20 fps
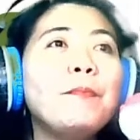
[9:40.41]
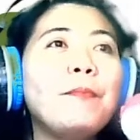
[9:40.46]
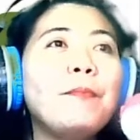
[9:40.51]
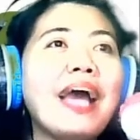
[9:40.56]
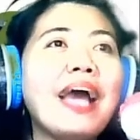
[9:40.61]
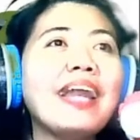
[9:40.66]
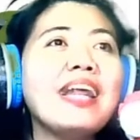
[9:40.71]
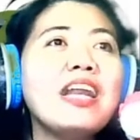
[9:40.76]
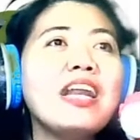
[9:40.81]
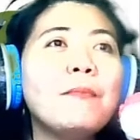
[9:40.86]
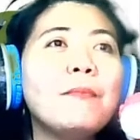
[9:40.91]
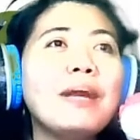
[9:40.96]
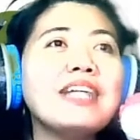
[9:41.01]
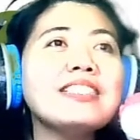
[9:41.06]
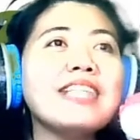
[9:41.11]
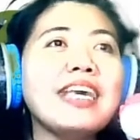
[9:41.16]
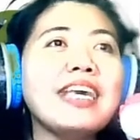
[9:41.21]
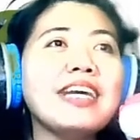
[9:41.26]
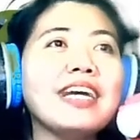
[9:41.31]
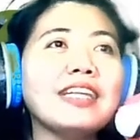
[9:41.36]
Para naman
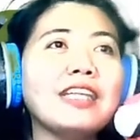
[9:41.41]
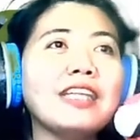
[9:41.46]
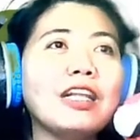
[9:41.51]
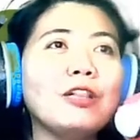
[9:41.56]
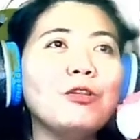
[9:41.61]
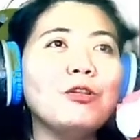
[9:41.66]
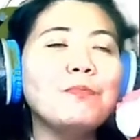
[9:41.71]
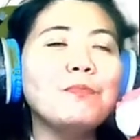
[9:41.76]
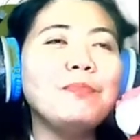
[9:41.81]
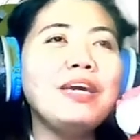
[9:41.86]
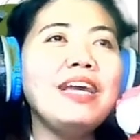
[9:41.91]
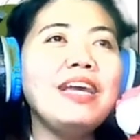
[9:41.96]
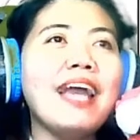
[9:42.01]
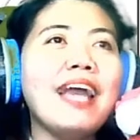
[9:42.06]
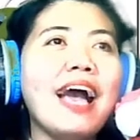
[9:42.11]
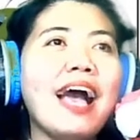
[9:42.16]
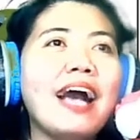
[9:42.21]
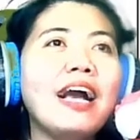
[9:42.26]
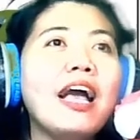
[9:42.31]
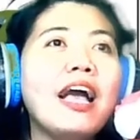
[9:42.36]
sa ikatatlong
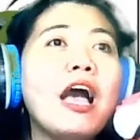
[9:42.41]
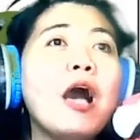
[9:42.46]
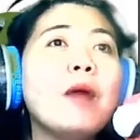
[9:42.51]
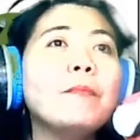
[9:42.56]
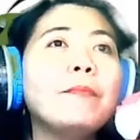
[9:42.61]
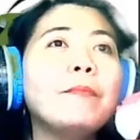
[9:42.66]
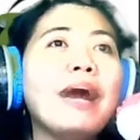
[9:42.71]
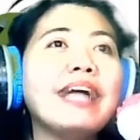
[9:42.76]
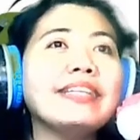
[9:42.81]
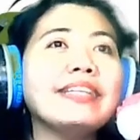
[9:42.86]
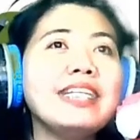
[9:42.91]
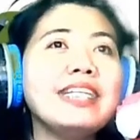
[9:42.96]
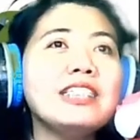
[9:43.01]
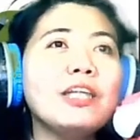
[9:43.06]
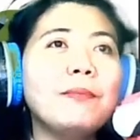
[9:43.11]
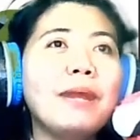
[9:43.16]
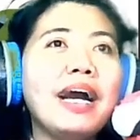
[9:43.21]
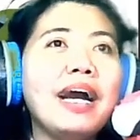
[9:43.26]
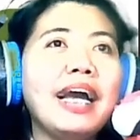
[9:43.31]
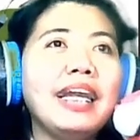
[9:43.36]
bilang, batay
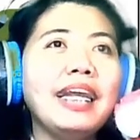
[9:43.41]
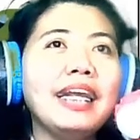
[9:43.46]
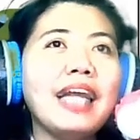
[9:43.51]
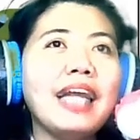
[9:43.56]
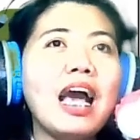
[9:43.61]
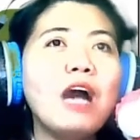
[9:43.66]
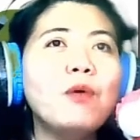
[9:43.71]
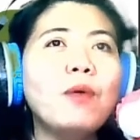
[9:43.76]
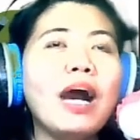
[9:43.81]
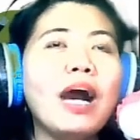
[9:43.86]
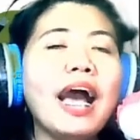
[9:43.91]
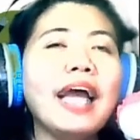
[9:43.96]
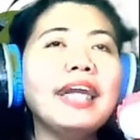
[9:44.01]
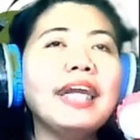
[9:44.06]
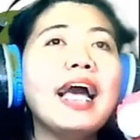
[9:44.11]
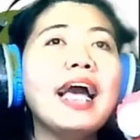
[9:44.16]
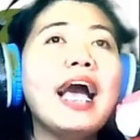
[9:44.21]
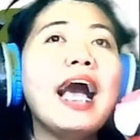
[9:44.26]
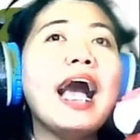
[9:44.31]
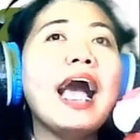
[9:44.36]
sa mga larawan,
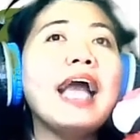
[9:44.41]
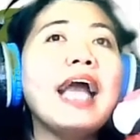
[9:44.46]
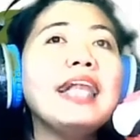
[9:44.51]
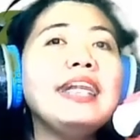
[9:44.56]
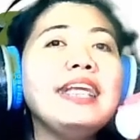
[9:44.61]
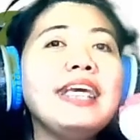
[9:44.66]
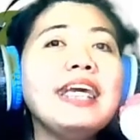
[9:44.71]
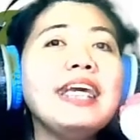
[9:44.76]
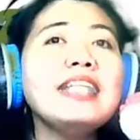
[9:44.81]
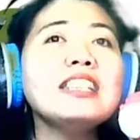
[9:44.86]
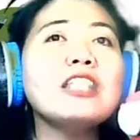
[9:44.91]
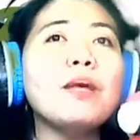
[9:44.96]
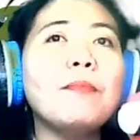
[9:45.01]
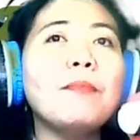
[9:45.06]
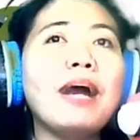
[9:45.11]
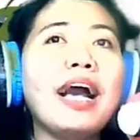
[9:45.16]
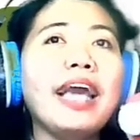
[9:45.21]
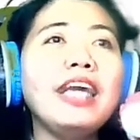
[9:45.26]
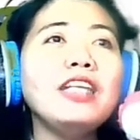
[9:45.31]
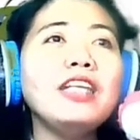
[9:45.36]
alin sa
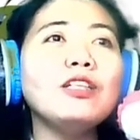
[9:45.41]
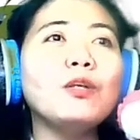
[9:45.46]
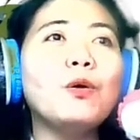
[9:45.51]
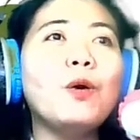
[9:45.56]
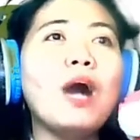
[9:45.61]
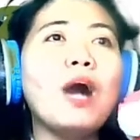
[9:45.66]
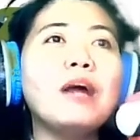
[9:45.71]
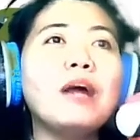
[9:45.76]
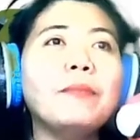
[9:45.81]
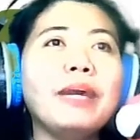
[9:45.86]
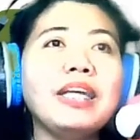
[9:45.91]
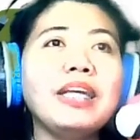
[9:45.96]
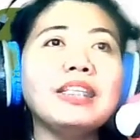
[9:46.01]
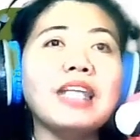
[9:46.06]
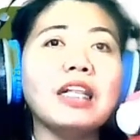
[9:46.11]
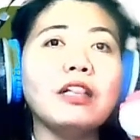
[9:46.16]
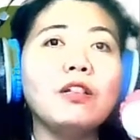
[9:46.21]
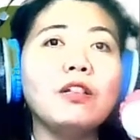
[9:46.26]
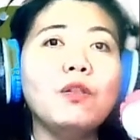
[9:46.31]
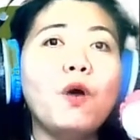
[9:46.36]
mga ito ang may
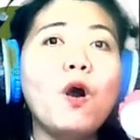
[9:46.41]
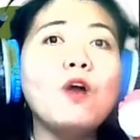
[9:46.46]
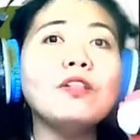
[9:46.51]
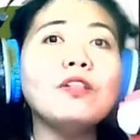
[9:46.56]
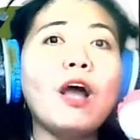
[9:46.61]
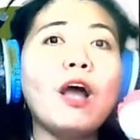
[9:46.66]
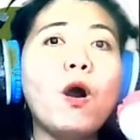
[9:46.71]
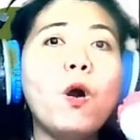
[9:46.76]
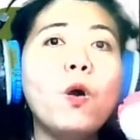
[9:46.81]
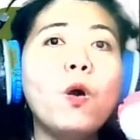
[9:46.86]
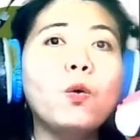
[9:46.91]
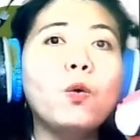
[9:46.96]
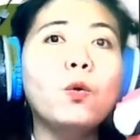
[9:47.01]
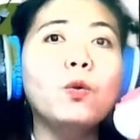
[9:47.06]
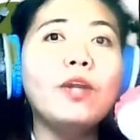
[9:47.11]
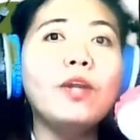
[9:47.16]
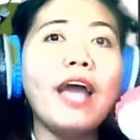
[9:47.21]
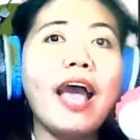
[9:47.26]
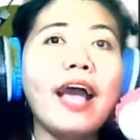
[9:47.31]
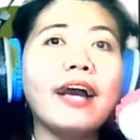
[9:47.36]
tatlong taong
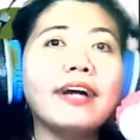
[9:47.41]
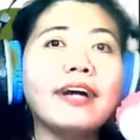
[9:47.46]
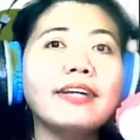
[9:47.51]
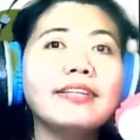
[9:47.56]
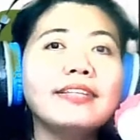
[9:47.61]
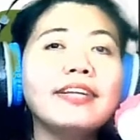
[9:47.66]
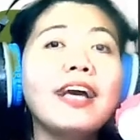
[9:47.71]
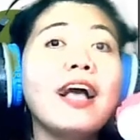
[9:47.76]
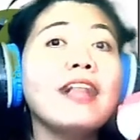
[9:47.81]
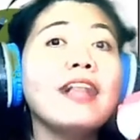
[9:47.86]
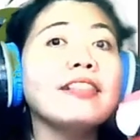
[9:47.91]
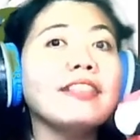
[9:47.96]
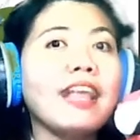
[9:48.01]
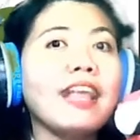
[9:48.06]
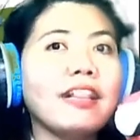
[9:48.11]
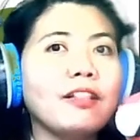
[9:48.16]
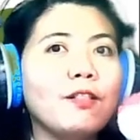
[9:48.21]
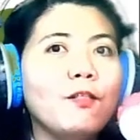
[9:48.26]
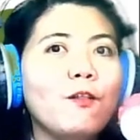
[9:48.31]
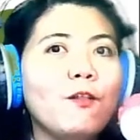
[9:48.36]
gulang?
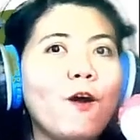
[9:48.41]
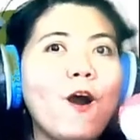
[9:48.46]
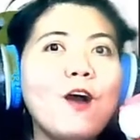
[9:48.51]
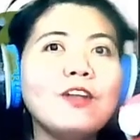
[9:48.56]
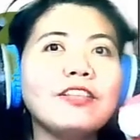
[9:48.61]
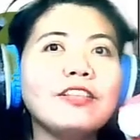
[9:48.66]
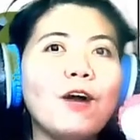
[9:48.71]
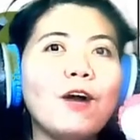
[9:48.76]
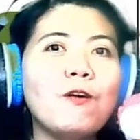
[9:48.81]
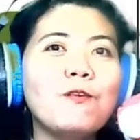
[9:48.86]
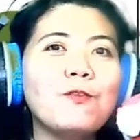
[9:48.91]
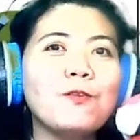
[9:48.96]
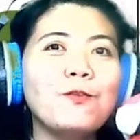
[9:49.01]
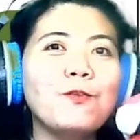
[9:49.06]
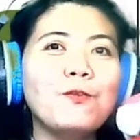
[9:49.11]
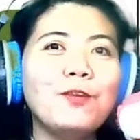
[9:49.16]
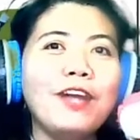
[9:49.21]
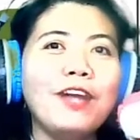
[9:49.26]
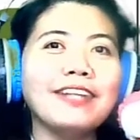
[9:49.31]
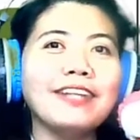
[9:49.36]
Tatlong taong
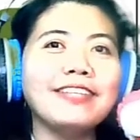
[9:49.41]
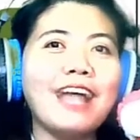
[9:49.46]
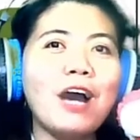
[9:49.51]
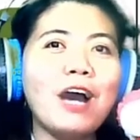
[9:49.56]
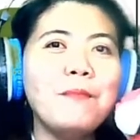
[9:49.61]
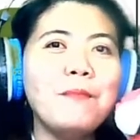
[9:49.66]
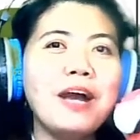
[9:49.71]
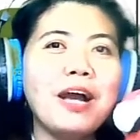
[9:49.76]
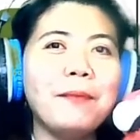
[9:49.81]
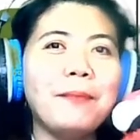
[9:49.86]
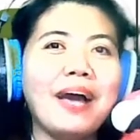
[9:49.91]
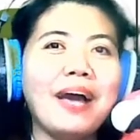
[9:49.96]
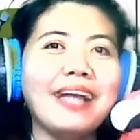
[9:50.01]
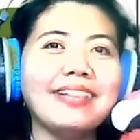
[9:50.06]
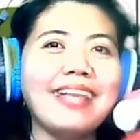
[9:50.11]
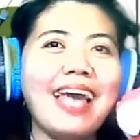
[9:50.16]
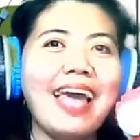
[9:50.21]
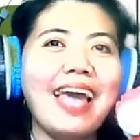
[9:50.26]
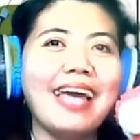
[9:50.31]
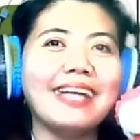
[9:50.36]
gulang daw mga
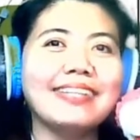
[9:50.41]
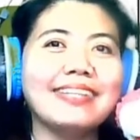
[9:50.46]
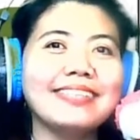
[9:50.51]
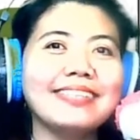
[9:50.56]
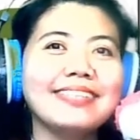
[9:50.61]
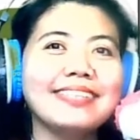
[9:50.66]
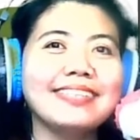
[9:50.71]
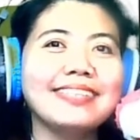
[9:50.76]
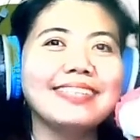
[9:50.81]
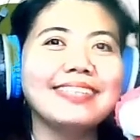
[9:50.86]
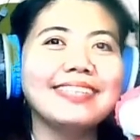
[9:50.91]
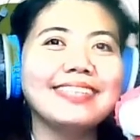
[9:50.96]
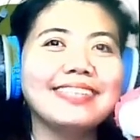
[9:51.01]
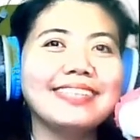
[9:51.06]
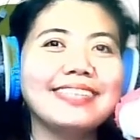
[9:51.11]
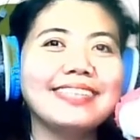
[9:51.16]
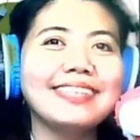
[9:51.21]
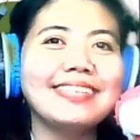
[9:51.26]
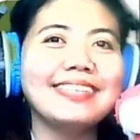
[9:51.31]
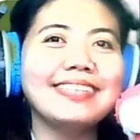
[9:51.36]
bata?
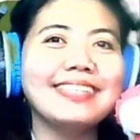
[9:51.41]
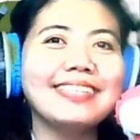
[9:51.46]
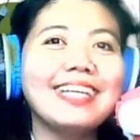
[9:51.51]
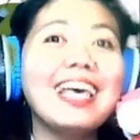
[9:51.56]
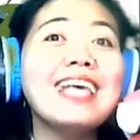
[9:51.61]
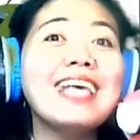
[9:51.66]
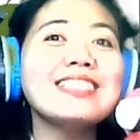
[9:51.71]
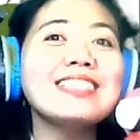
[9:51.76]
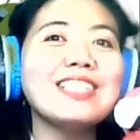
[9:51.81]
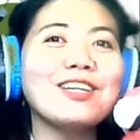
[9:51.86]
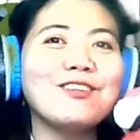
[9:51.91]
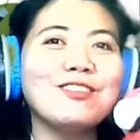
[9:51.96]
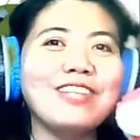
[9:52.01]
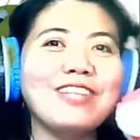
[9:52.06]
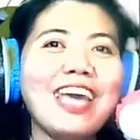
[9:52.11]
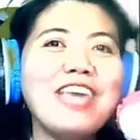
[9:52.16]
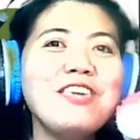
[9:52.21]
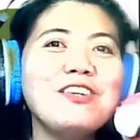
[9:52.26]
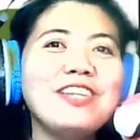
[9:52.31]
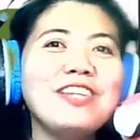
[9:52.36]

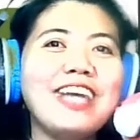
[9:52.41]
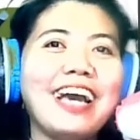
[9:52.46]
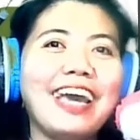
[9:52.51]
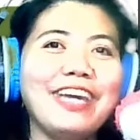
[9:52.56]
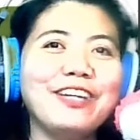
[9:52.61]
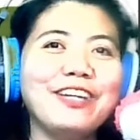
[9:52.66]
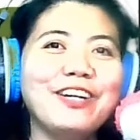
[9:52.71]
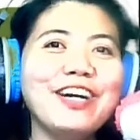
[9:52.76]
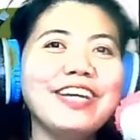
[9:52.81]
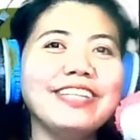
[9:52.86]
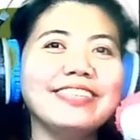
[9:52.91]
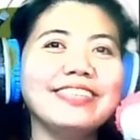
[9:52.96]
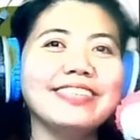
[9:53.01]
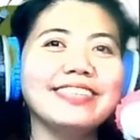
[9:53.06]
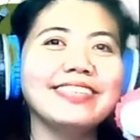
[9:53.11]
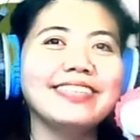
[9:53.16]
Sagutan nyo na ngayon.